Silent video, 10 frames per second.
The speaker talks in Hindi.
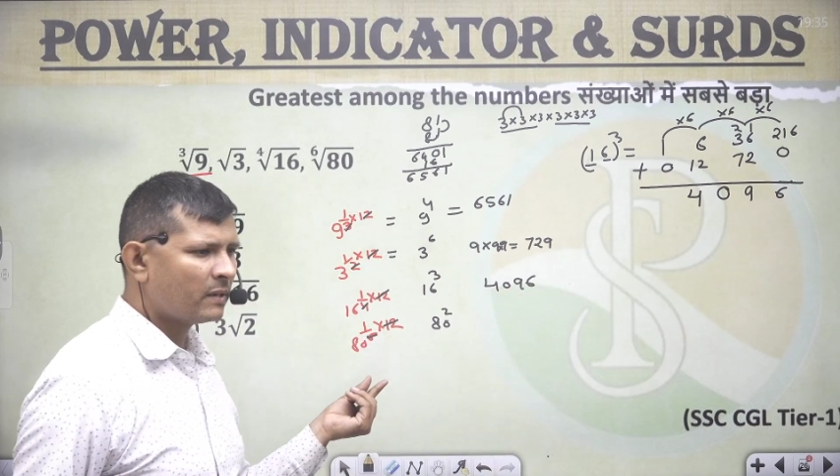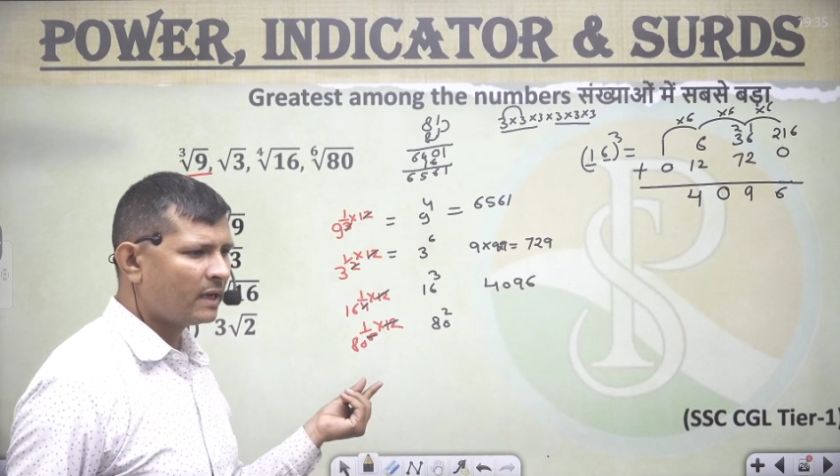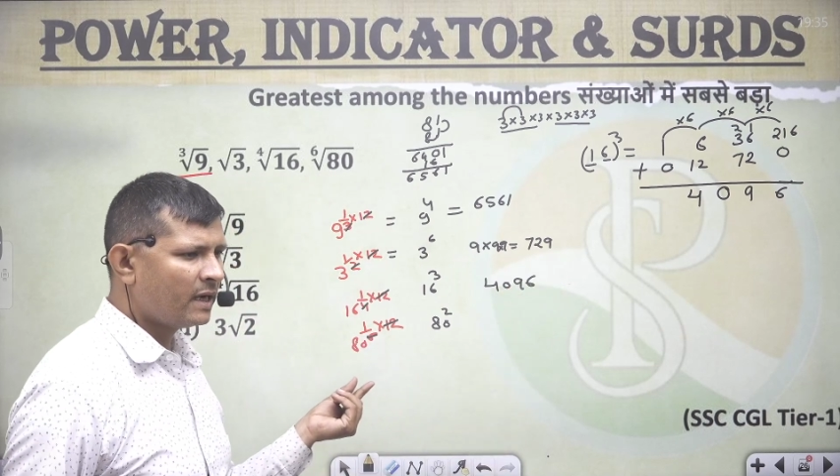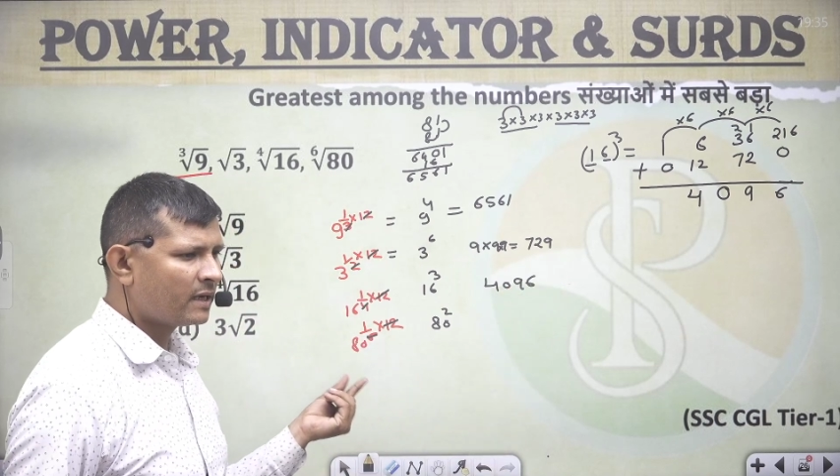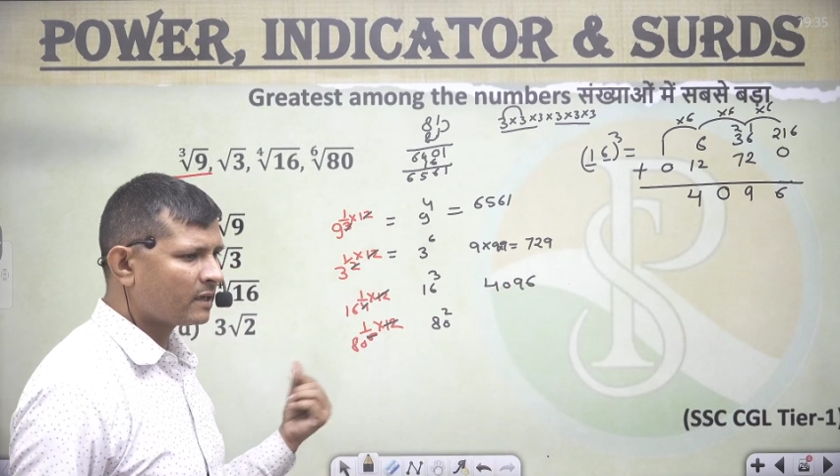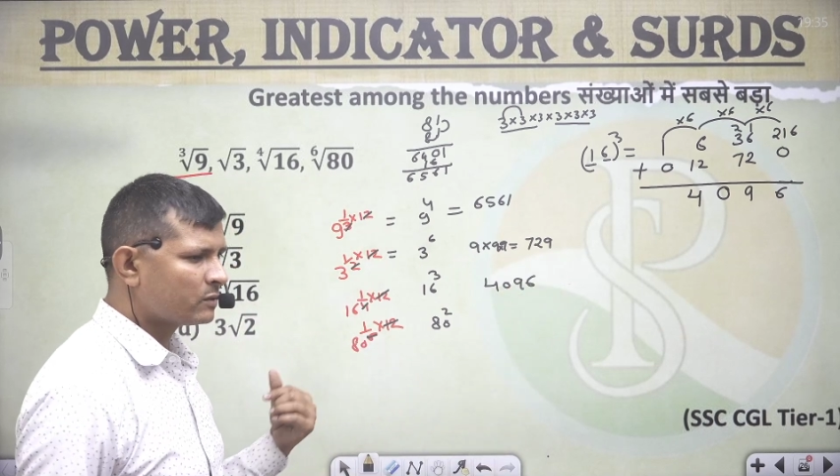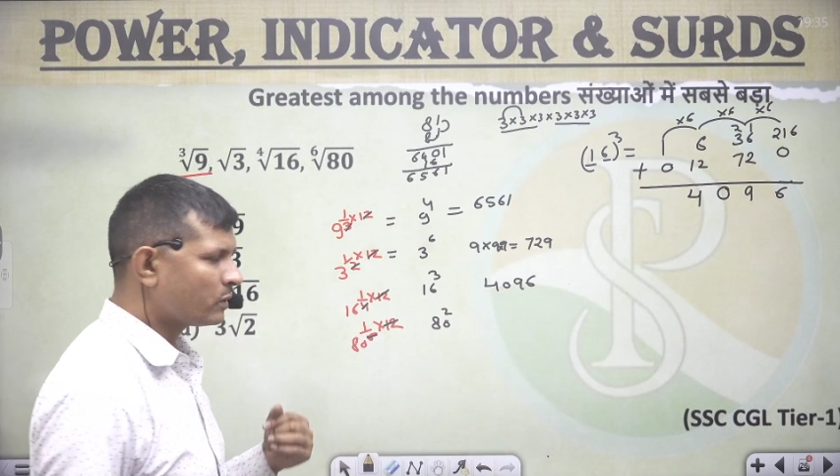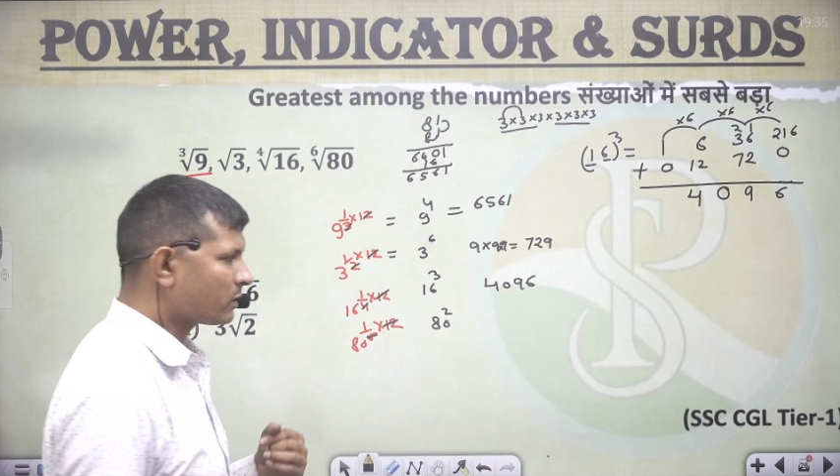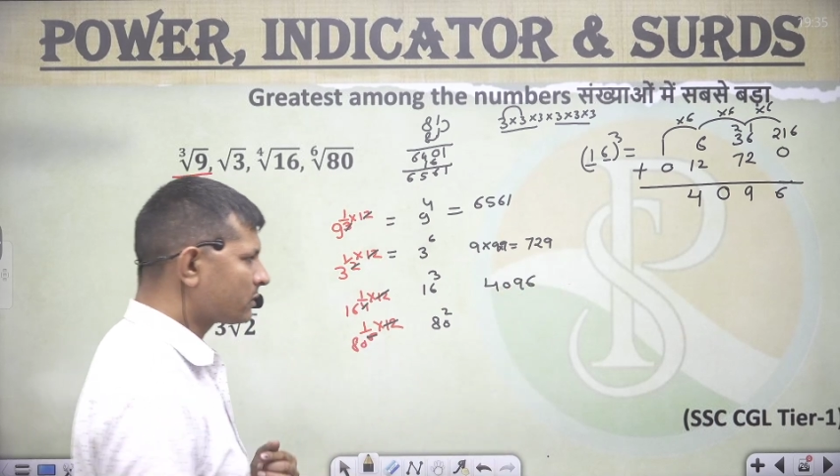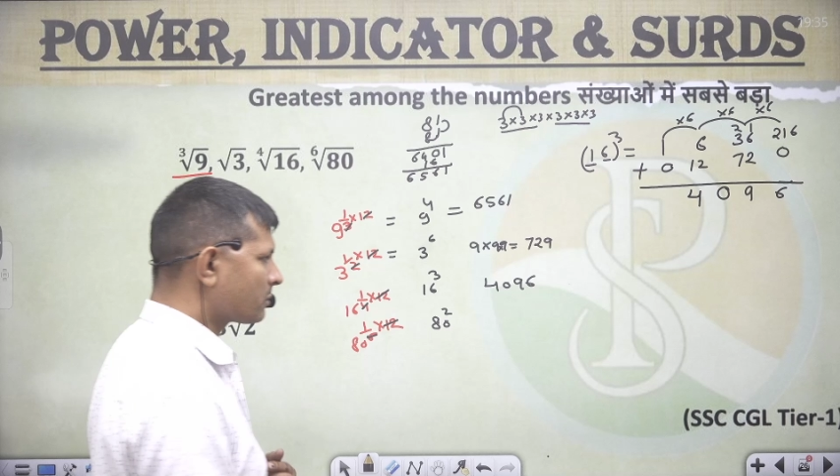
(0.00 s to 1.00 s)
एट का स्क्वायर
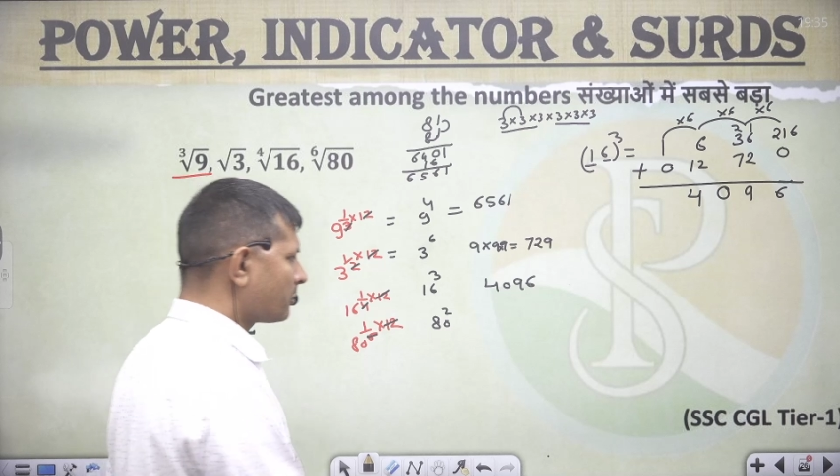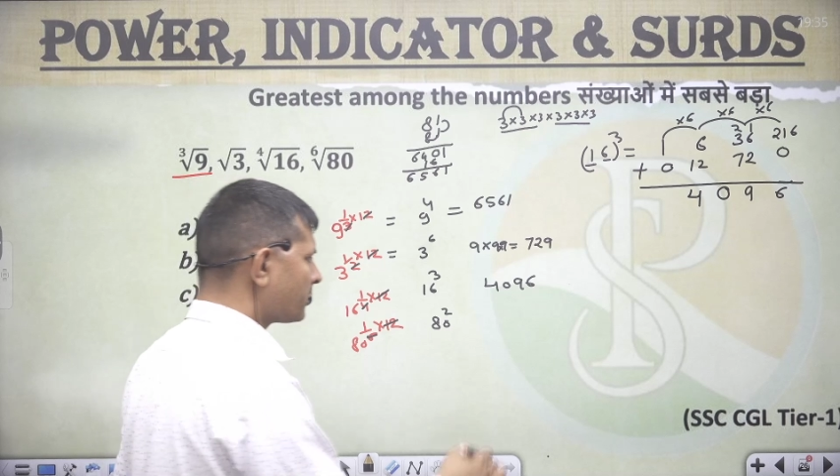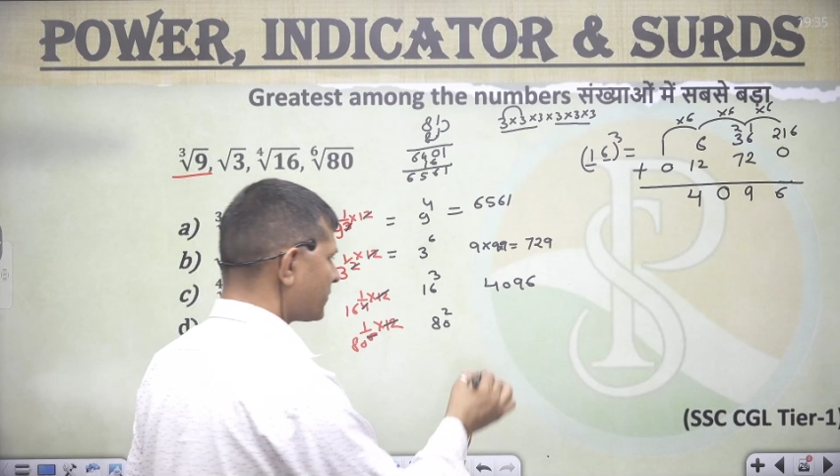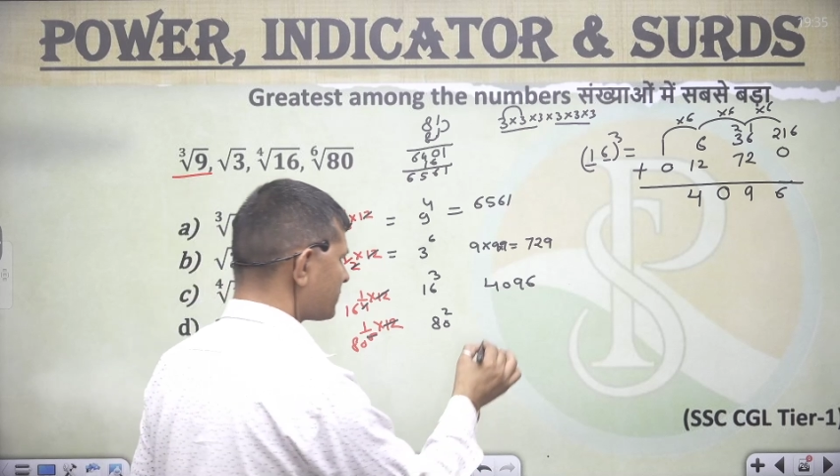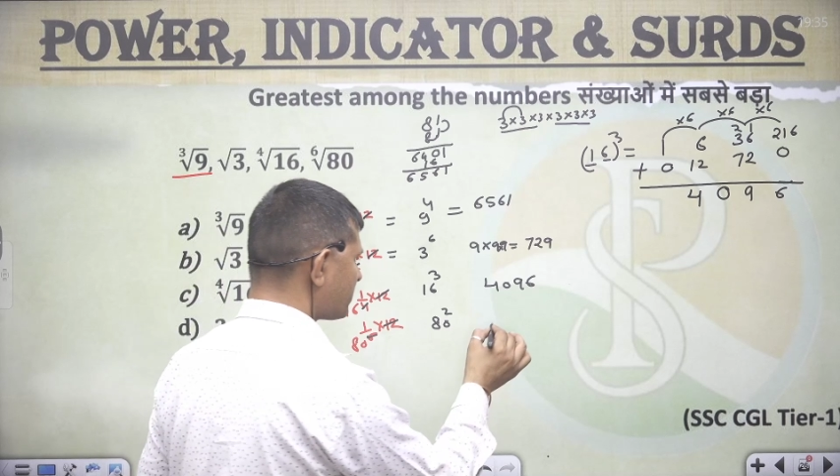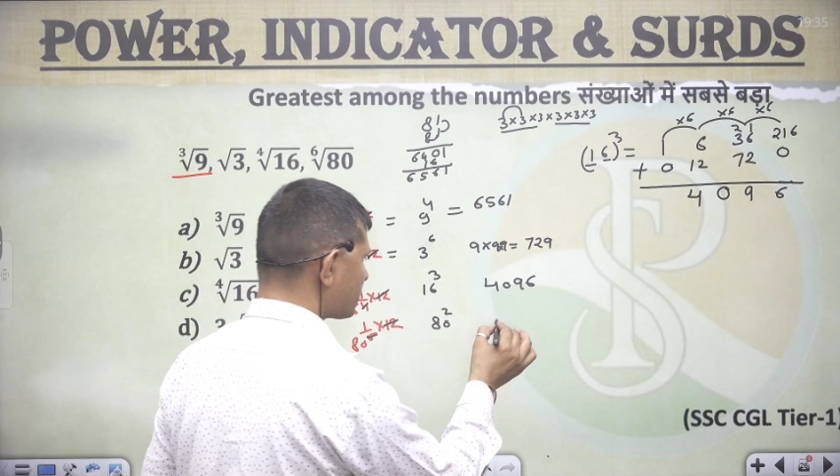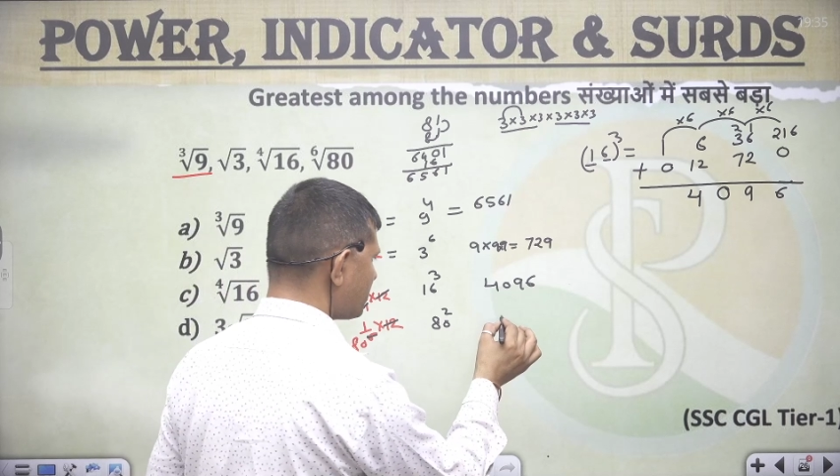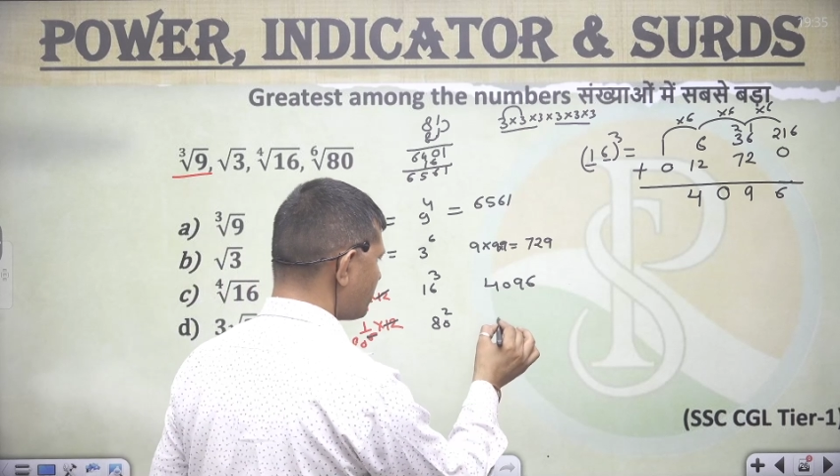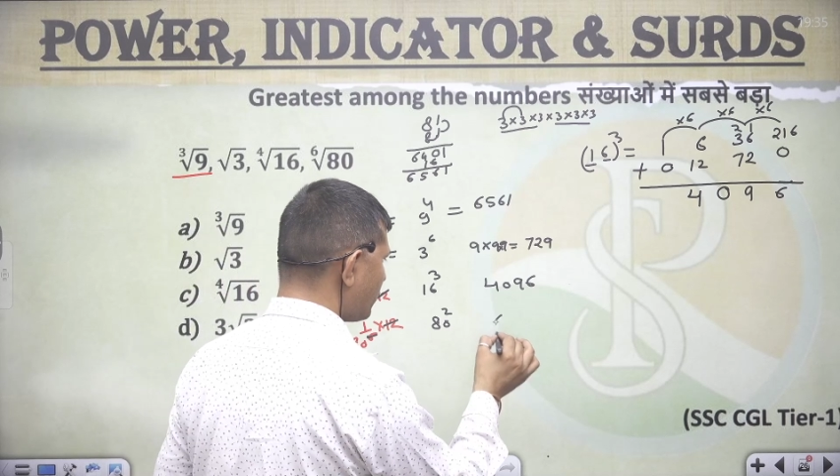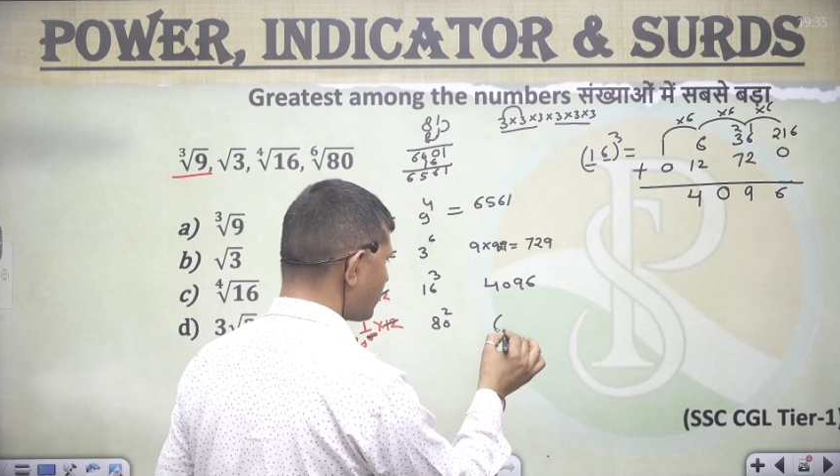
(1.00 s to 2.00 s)
तो सबको पता है सिक्सटी
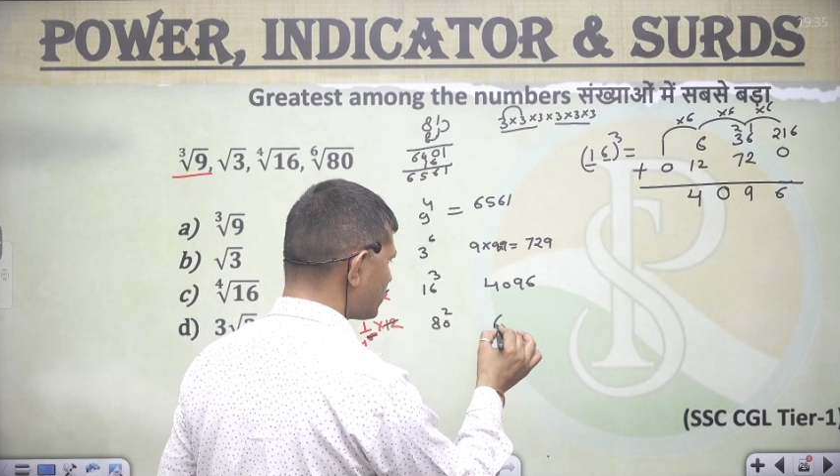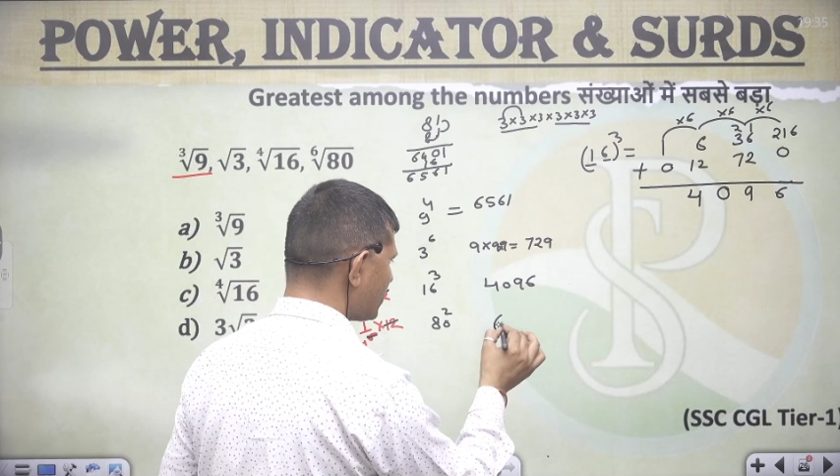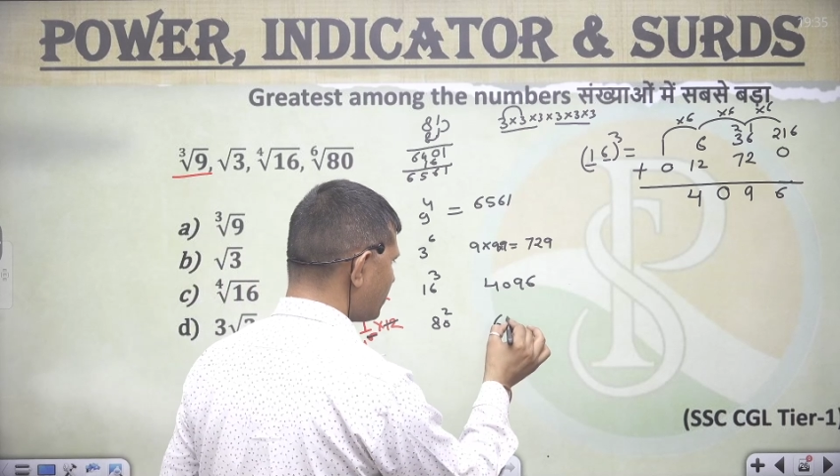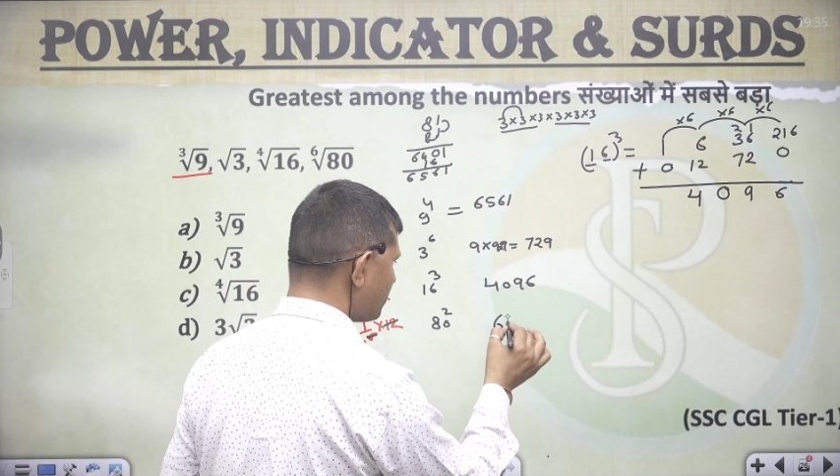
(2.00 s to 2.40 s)
फोर होता है